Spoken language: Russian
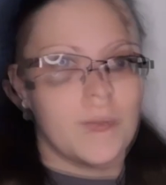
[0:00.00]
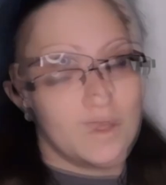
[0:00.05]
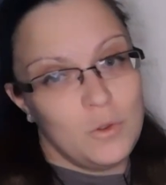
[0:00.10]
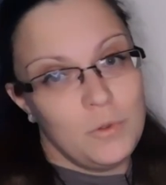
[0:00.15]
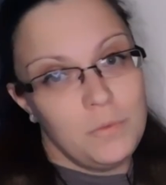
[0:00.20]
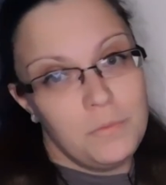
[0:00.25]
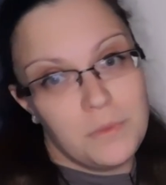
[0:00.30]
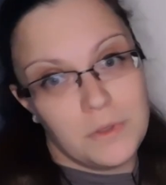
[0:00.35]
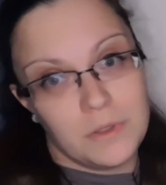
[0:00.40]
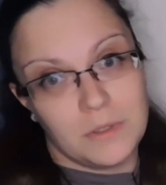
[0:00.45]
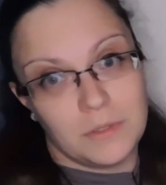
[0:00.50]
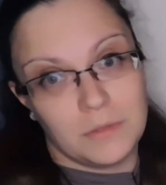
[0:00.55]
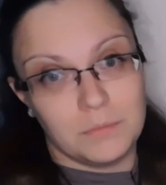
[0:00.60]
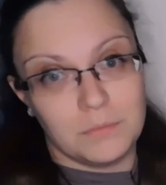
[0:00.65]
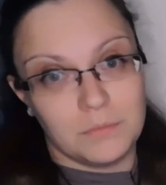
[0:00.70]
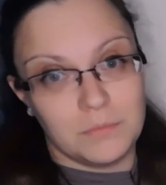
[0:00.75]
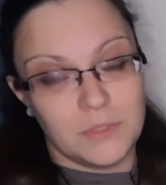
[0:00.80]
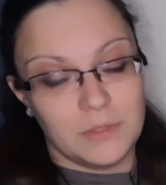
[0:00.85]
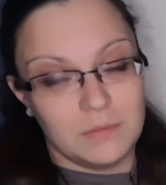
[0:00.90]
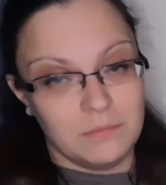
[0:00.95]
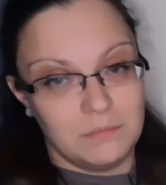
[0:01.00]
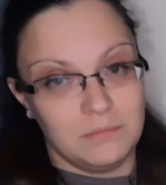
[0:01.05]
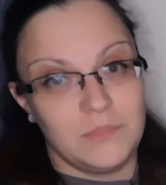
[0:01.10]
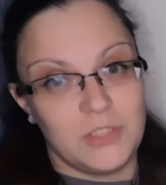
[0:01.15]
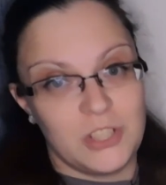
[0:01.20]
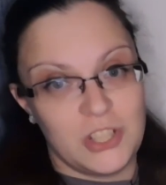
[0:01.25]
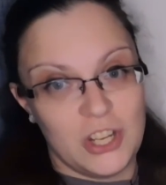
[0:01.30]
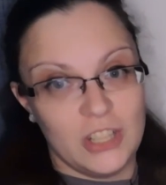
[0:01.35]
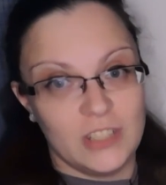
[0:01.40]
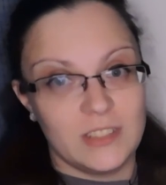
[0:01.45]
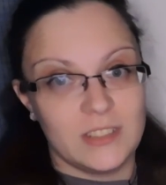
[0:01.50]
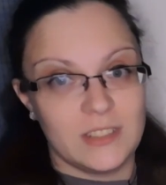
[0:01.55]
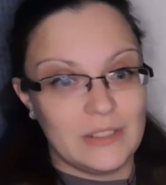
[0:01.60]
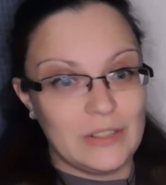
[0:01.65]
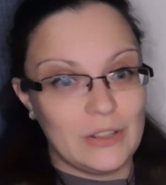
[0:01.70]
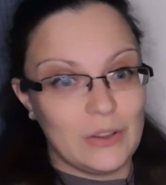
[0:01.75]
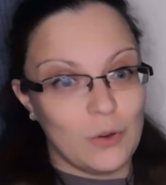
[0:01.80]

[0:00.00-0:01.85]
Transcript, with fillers: Обе честные,